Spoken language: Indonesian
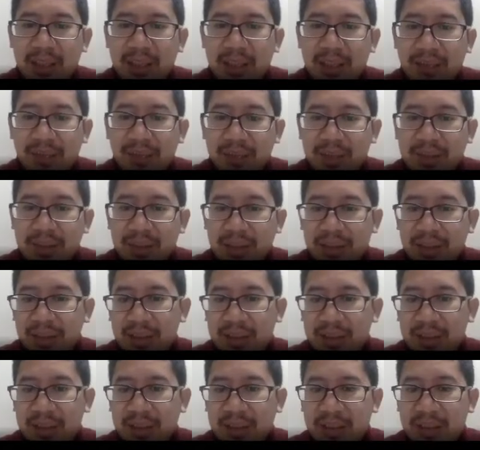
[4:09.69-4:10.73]
efeknya
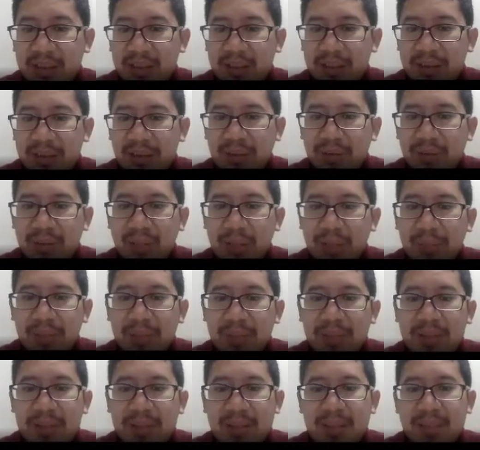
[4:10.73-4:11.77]
ini terutama
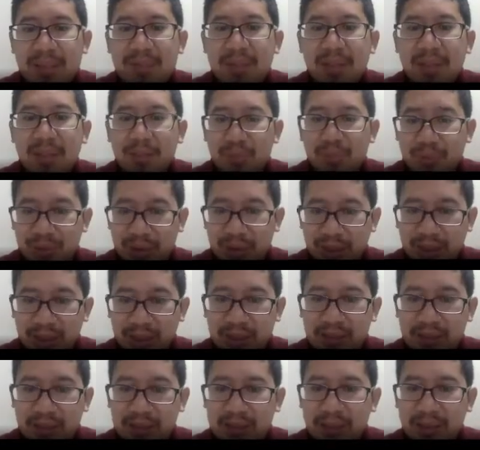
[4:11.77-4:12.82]
di sistem saraf
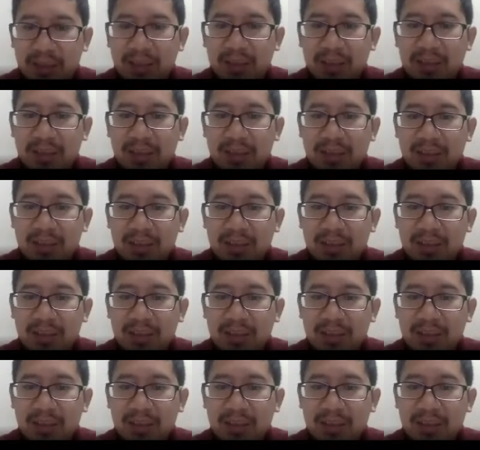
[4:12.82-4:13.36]
pusat dan ini